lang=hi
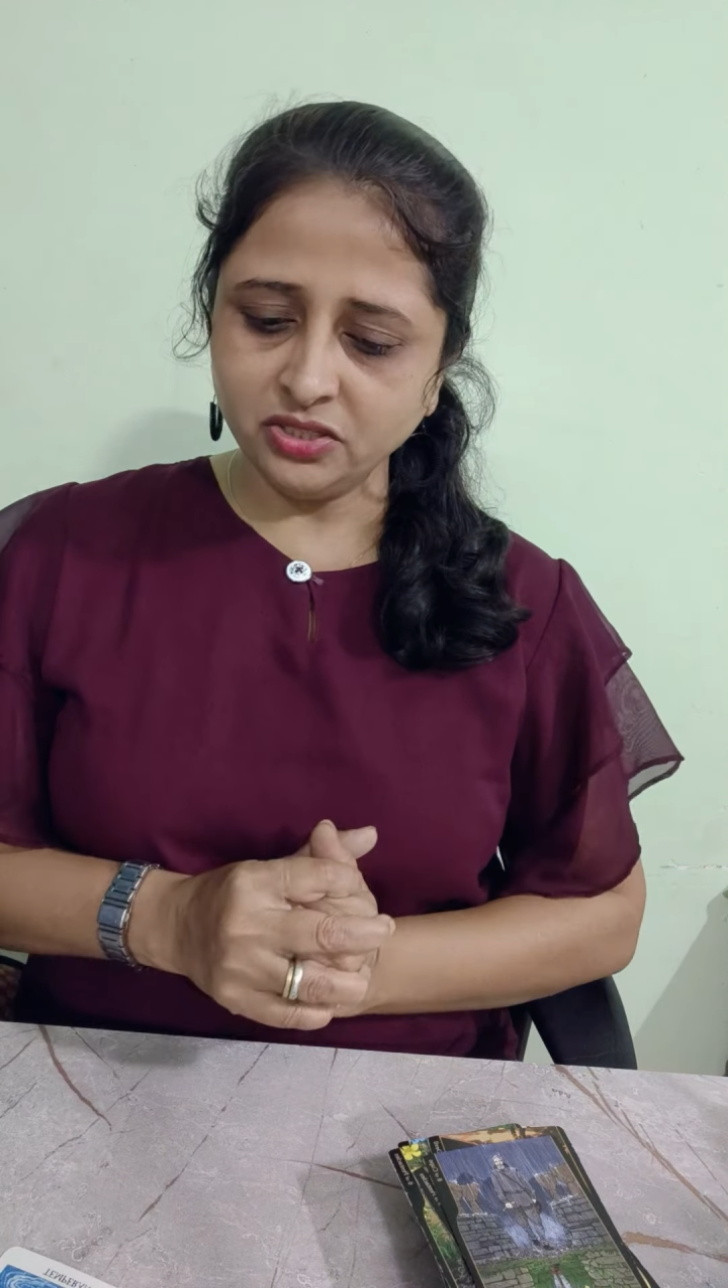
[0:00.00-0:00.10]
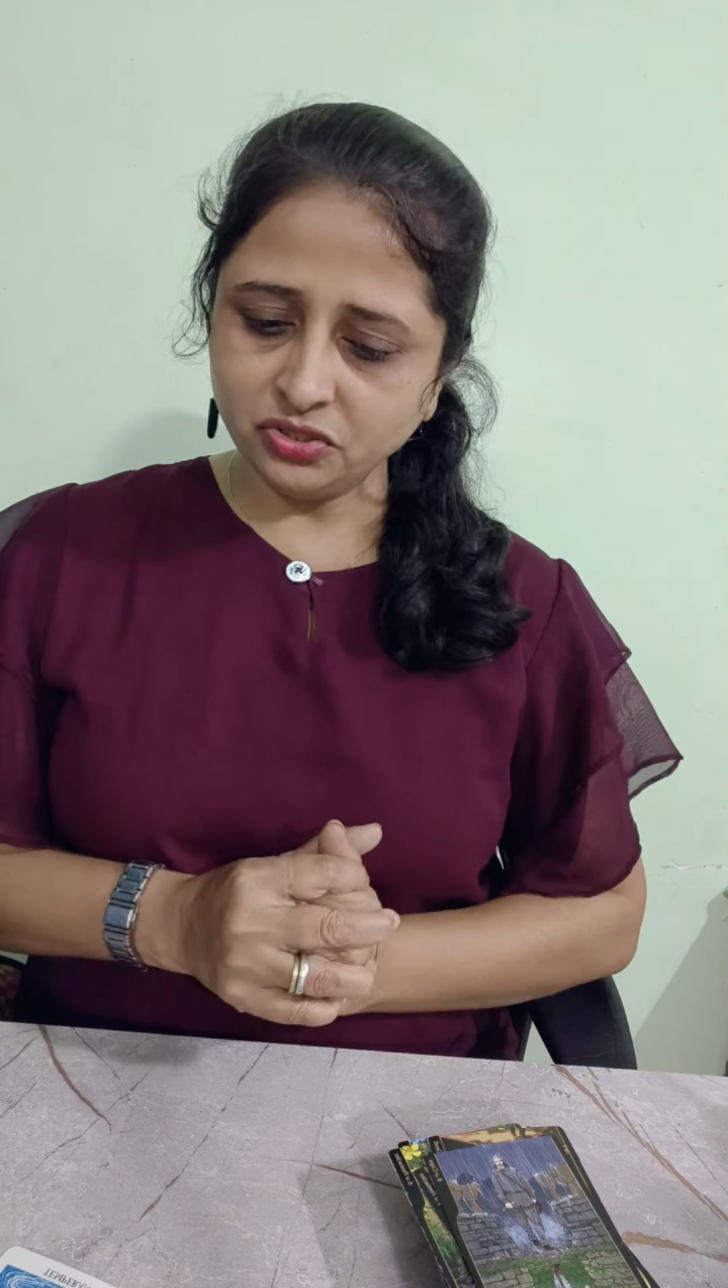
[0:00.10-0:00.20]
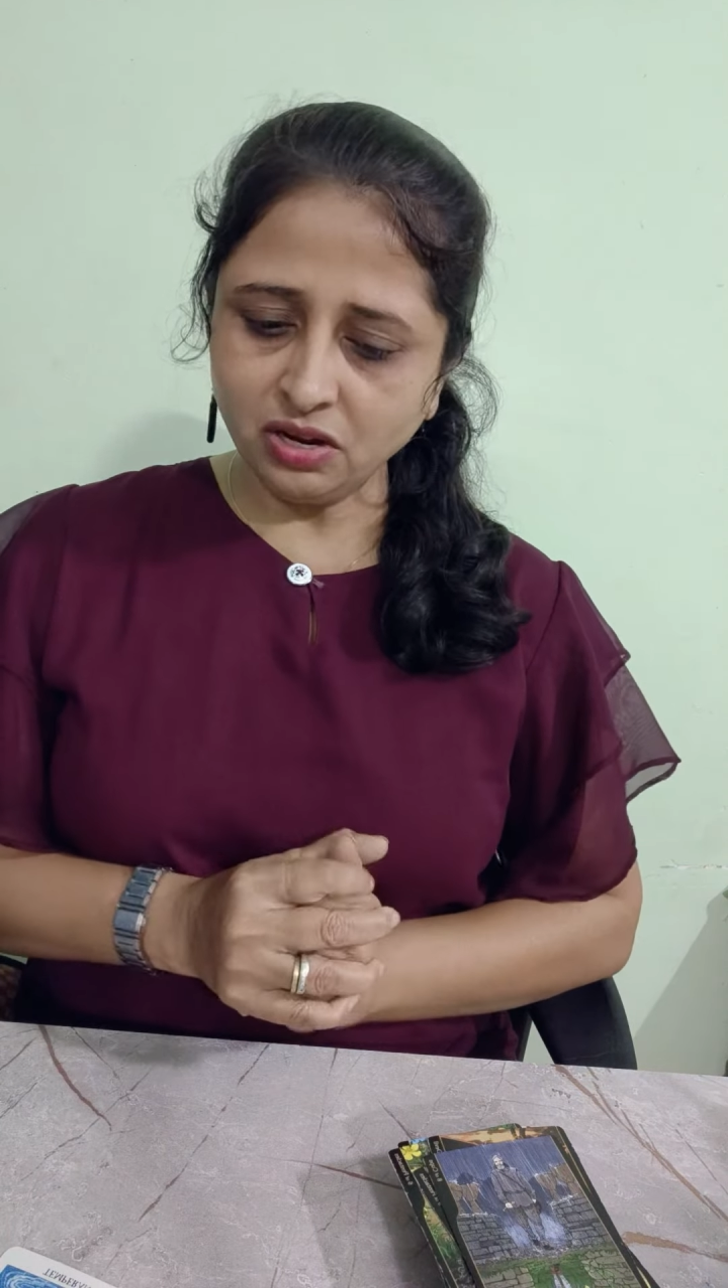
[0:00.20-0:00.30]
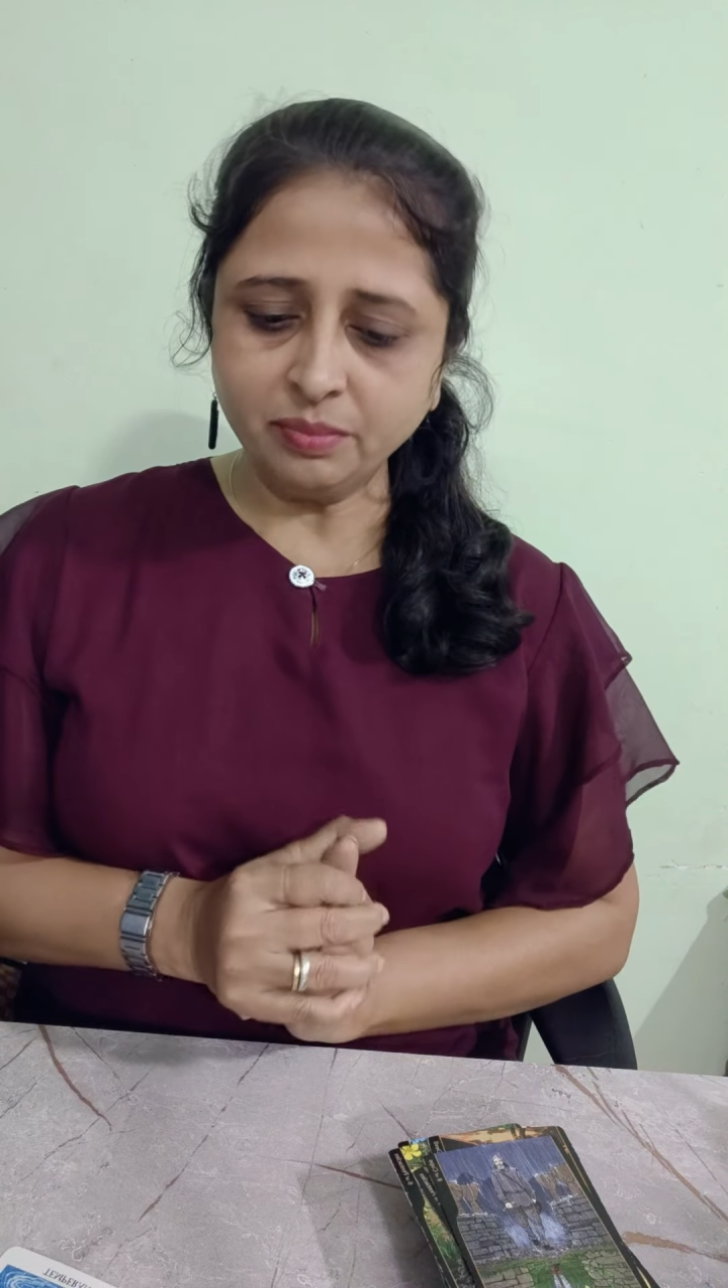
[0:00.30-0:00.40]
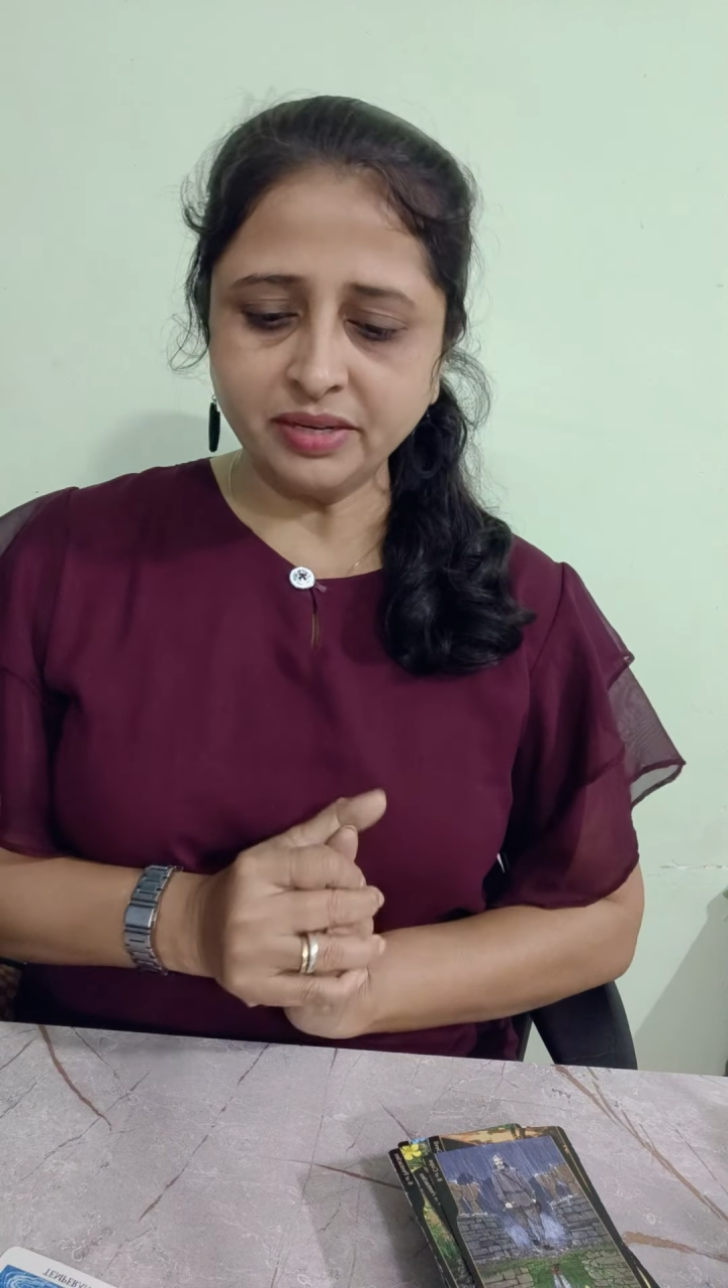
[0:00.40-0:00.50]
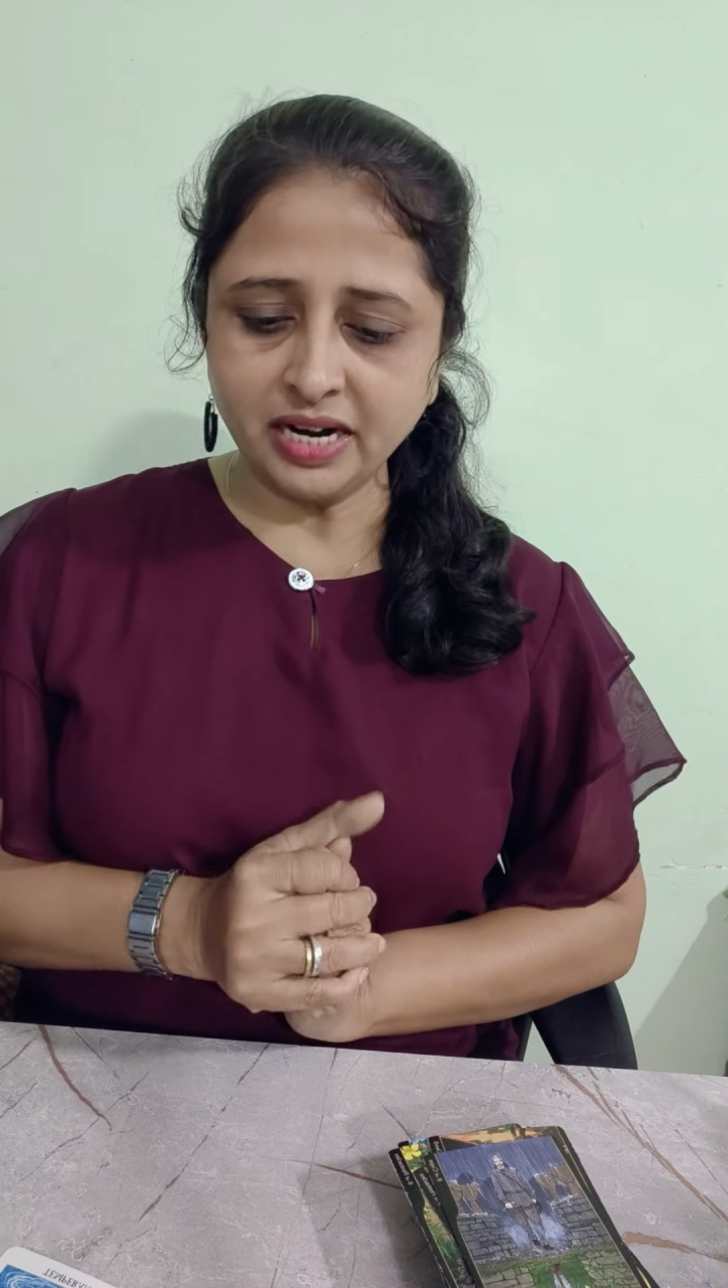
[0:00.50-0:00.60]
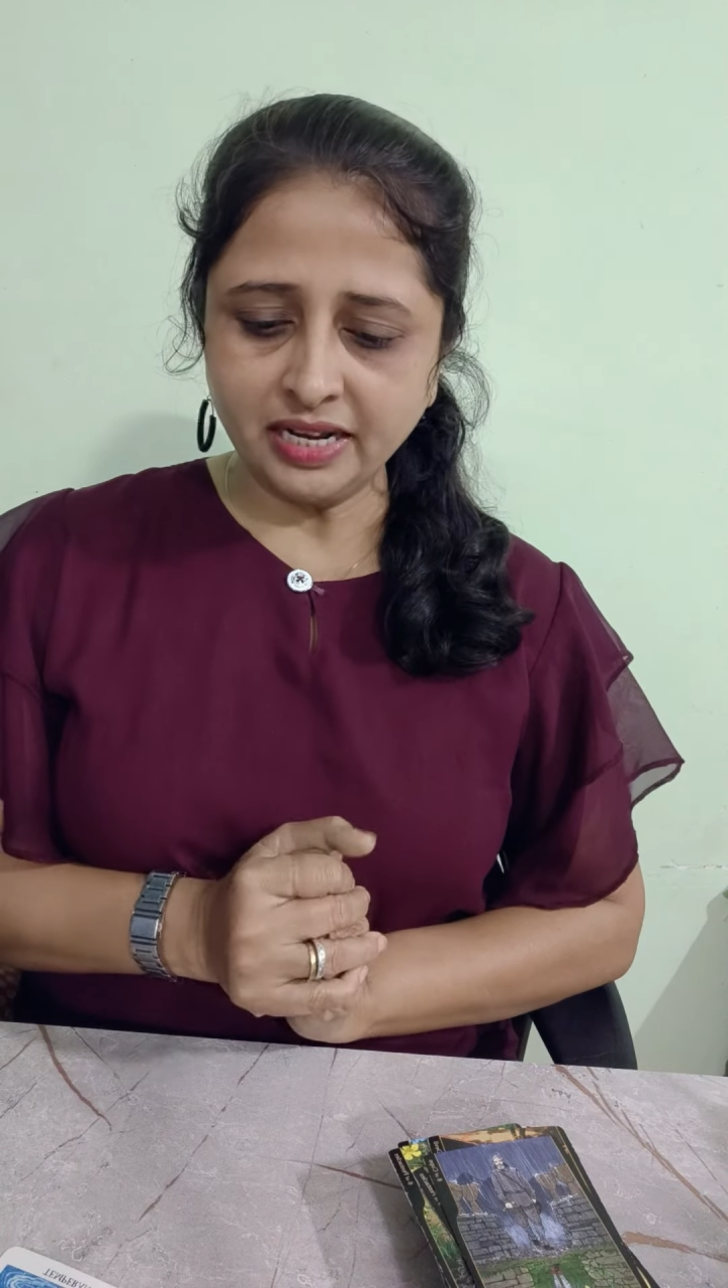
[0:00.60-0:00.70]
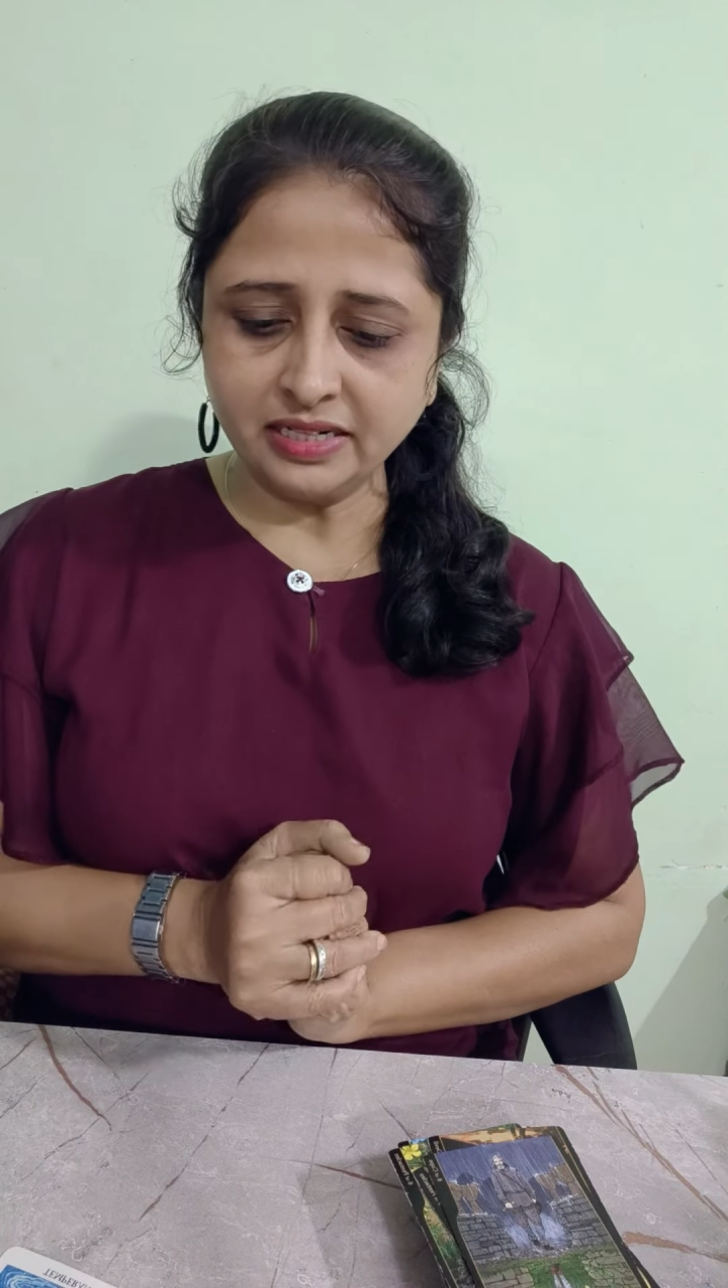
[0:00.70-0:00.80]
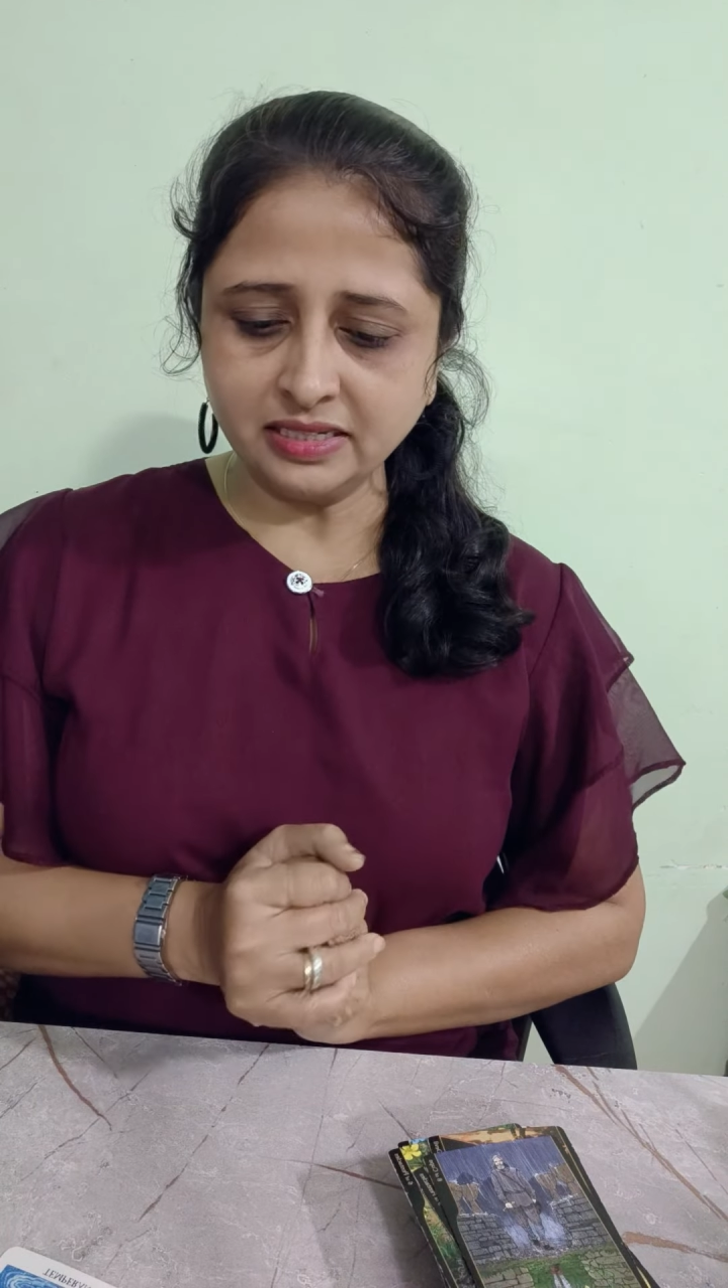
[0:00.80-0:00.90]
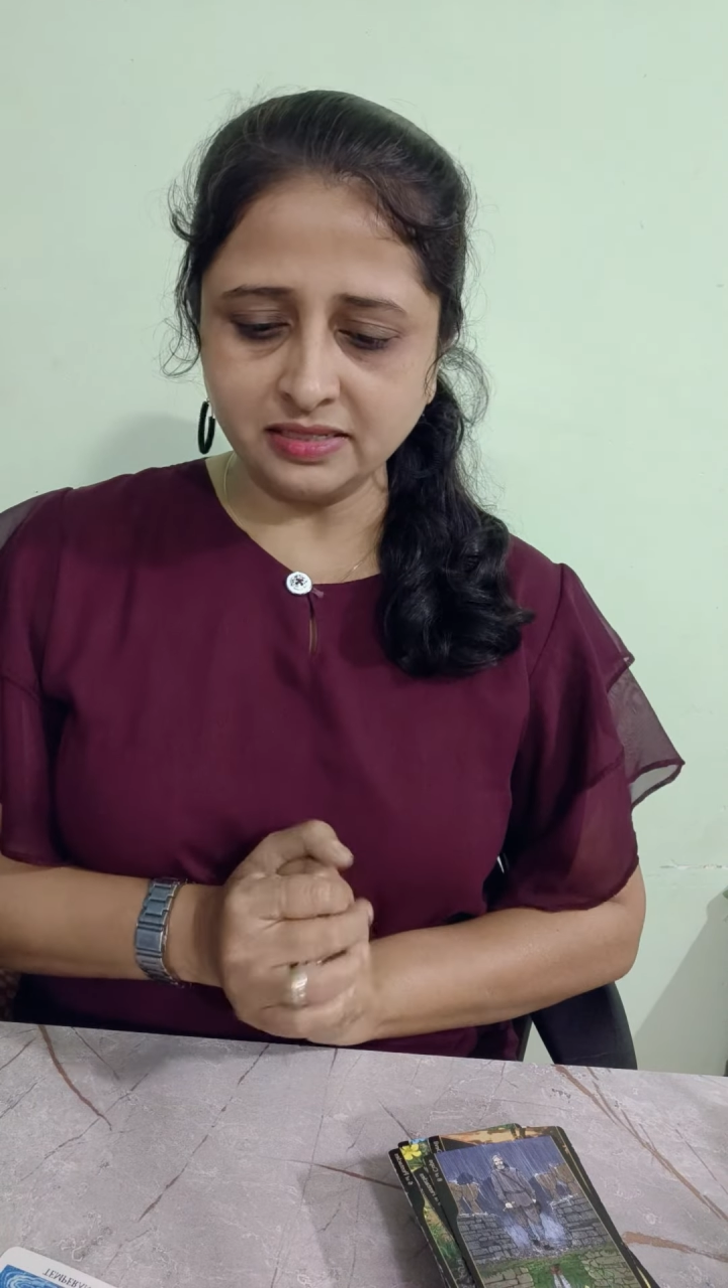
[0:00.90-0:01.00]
सो आप ट्राई कर